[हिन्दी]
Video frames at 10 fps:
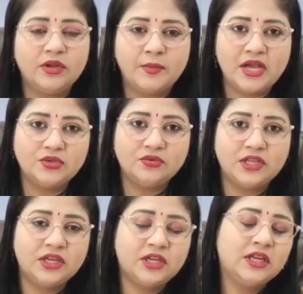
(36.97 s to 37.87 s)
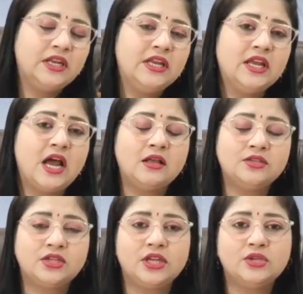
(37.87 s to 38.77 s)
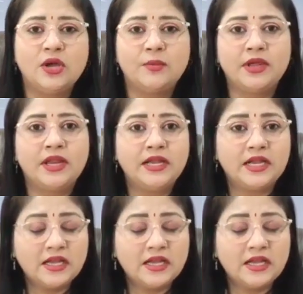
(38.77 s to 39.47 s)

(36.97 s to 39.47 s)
महाशिवरात्रि के लिए आज के लिए जो आपके लिए